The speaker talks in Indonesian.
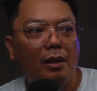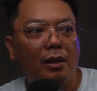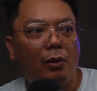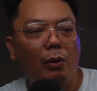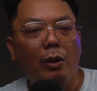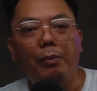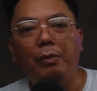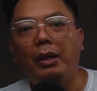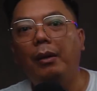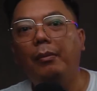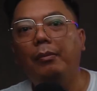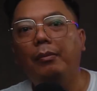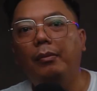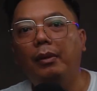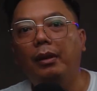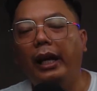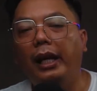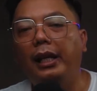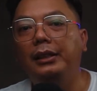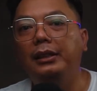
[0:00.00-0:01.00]
webcam
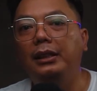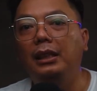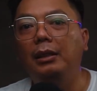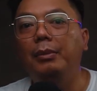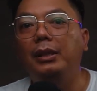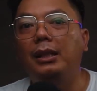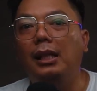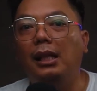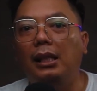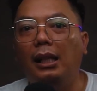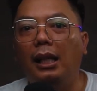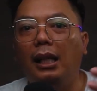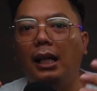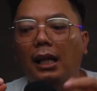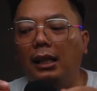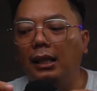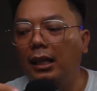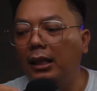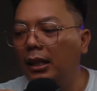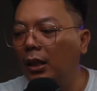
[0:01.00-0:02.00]
LG misalnya yang
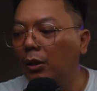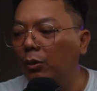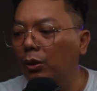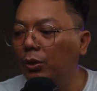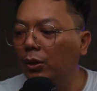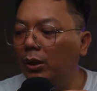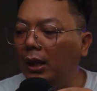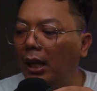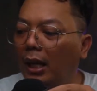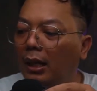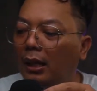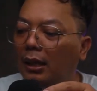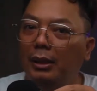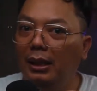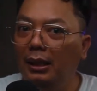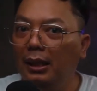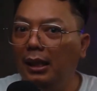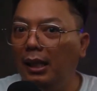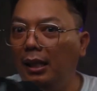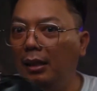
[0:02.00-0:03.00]
harganya 2 jutaan
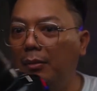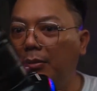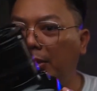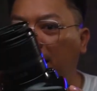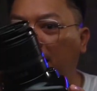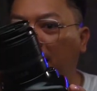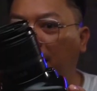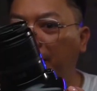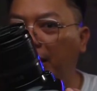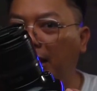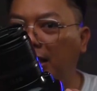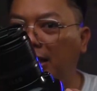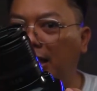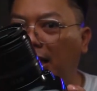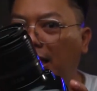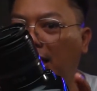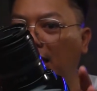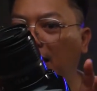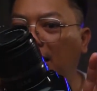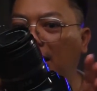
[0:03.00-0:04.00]
mending kalian beli kamera
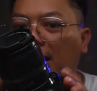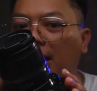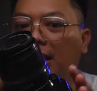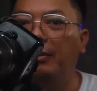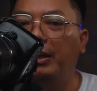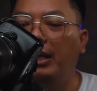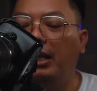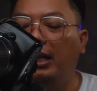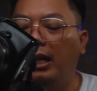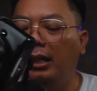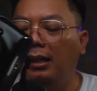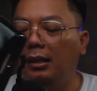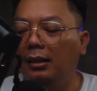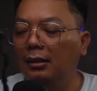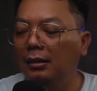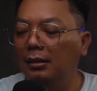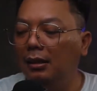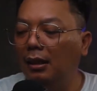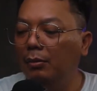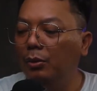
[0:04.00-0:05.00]
second ini deh kamera
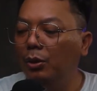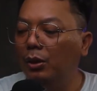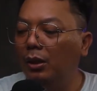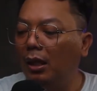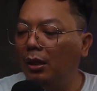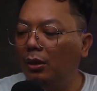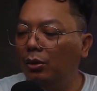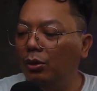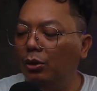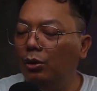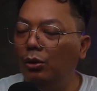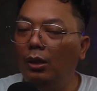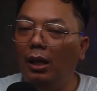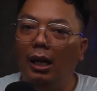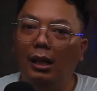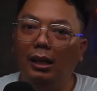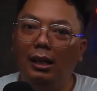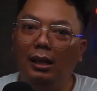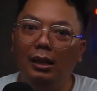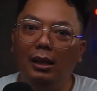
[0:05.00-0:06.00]
Canon 1100 juga
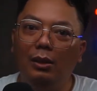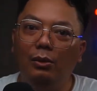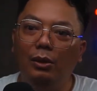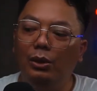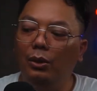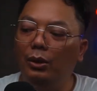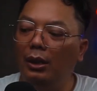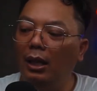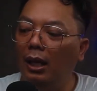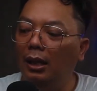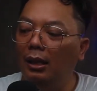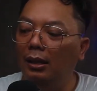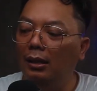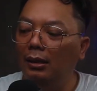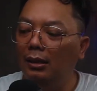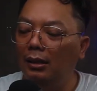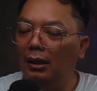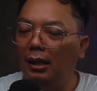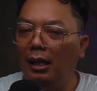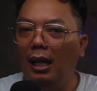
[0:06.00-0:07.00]
harganya 2 jutaan
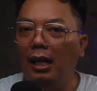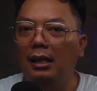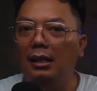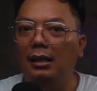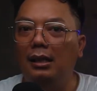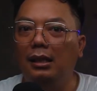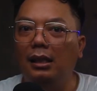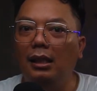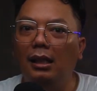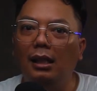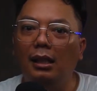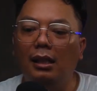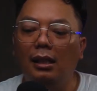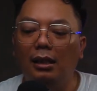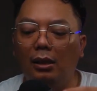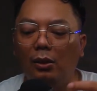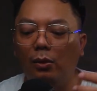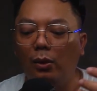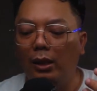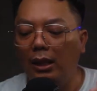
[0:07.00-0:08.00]
hasil
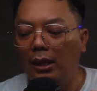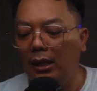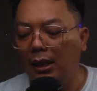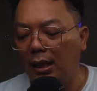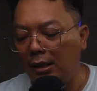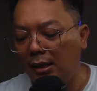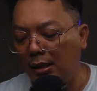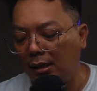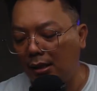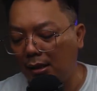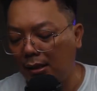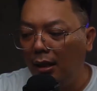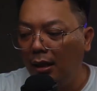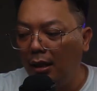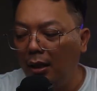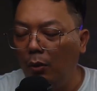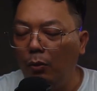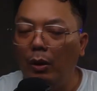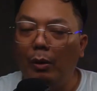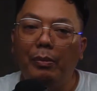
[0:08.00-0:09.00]
kualitas
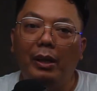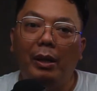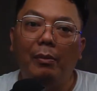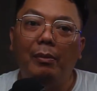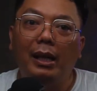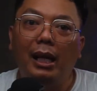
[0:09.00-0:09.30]
uh, webcam